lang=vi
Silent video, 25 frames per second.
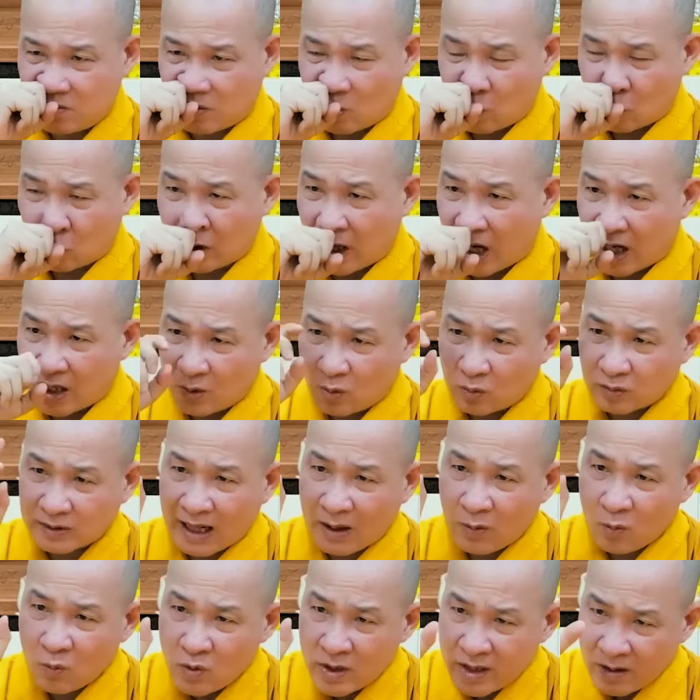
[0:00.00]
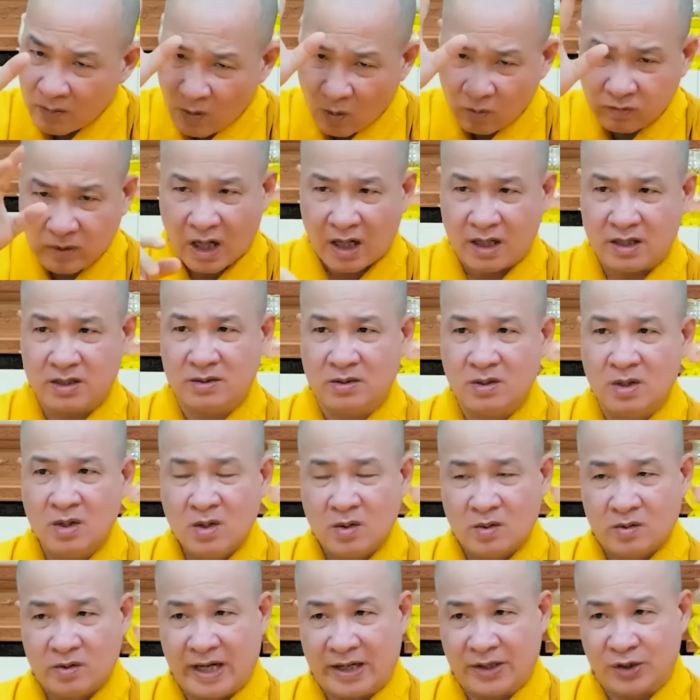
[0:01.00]
Cuộc đời của ta nguyên một đời
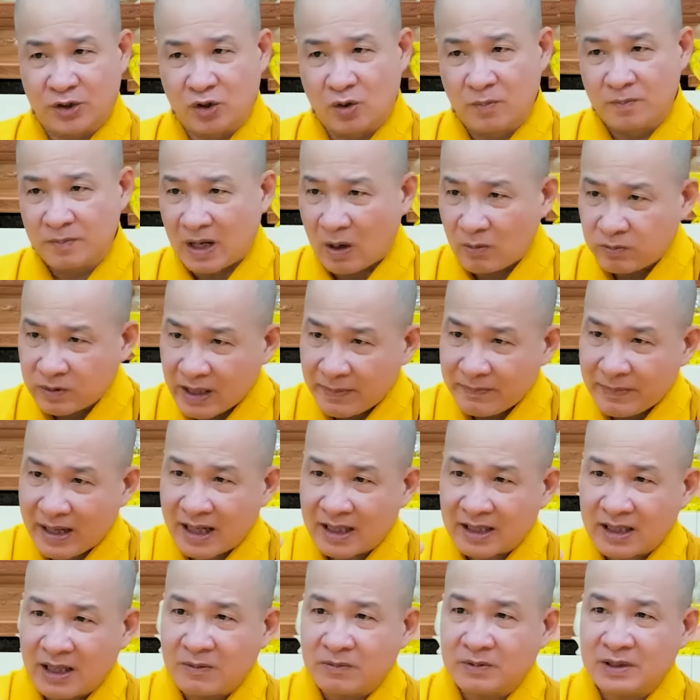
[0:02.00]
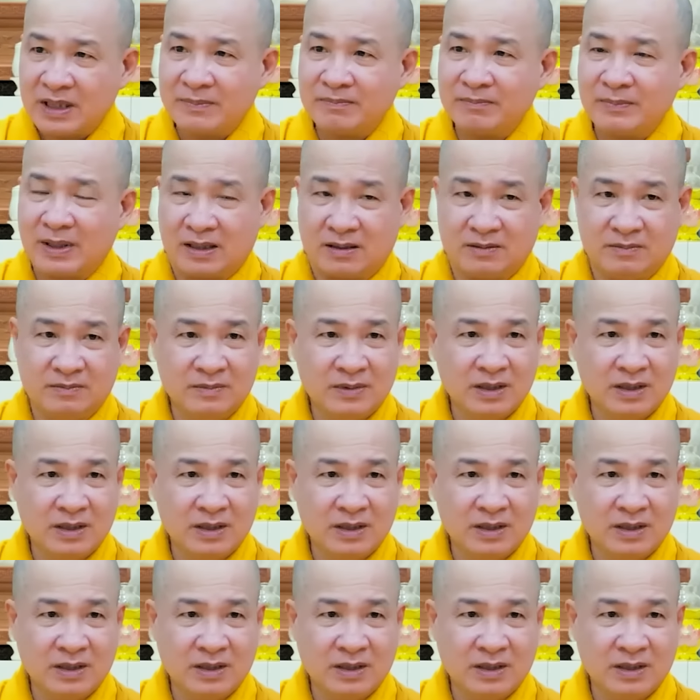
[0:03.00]
dành dụm không dám ăn không dám mặc,